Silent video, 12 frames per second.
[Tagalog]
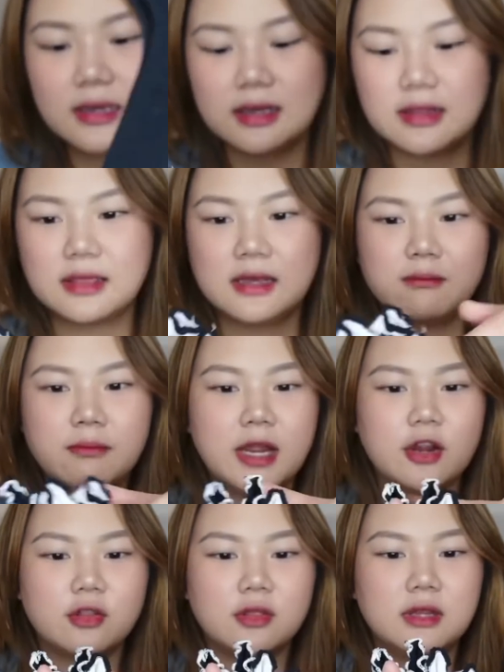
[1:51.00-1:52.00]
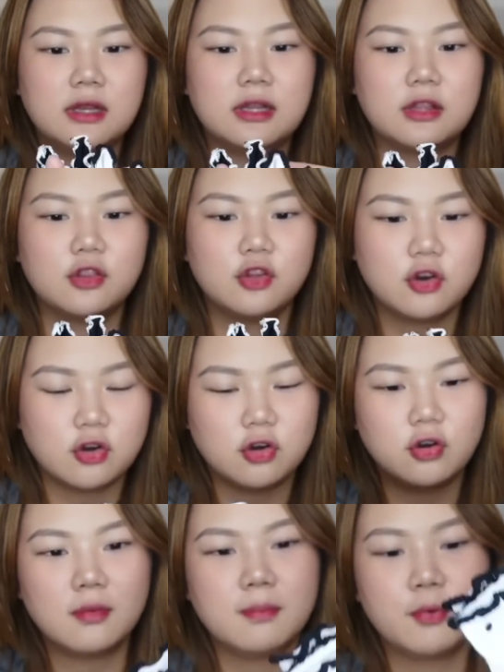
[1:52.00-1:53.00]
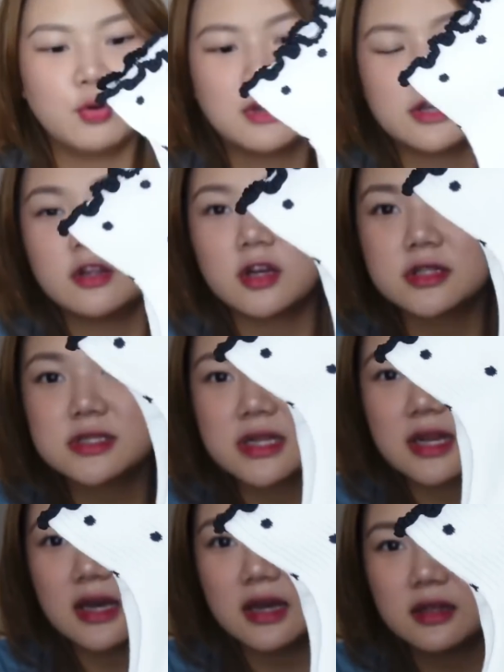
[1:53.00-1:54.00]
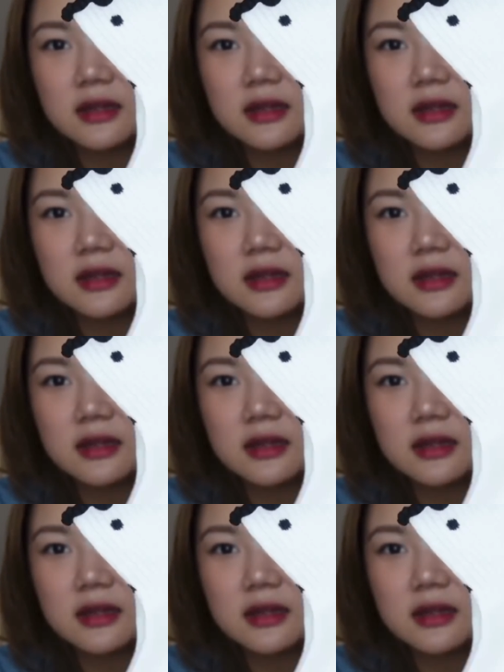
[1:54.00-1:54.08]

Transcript: And then, meron din ito, polka dots lang.